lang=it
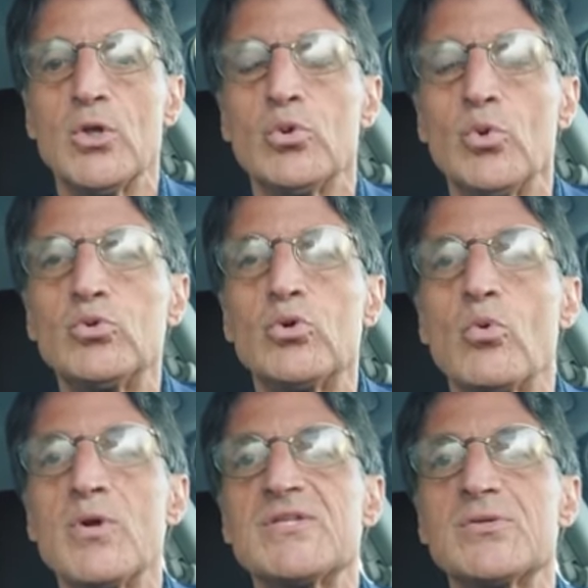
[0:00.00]
nel
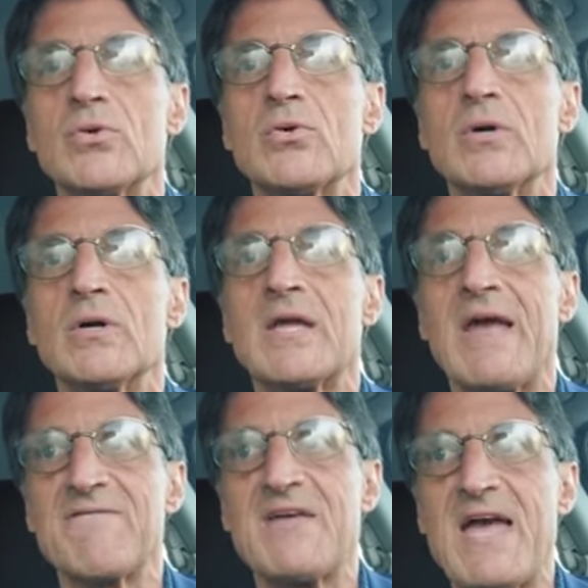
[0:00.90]
proprio far
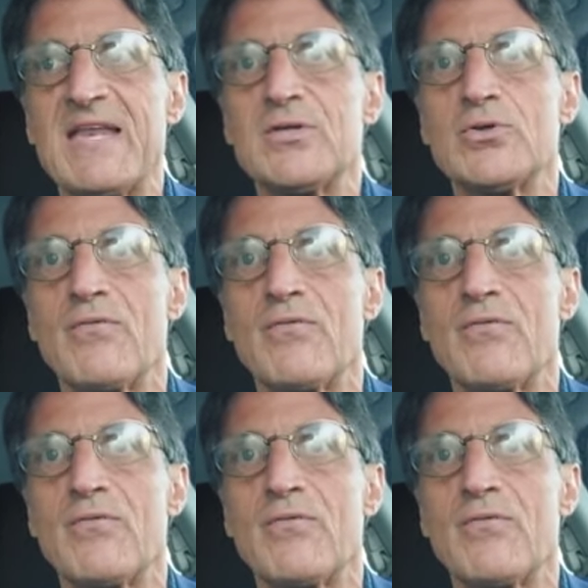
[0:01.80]
presente come